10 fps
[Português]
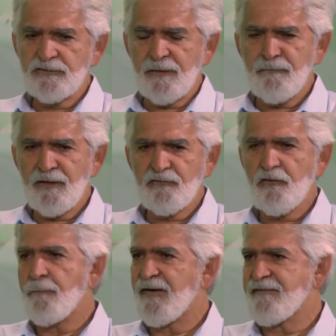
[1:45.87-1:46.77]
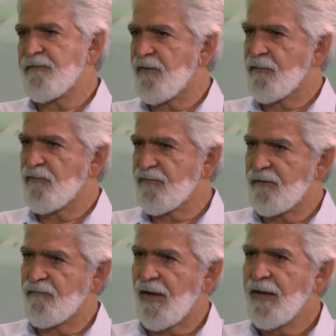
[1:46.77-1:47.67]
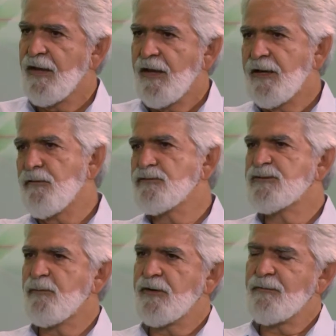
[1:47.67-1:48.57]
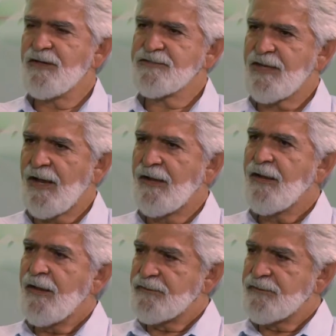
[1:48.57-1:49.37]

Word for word: também só preservar e conservar e não disponibilizar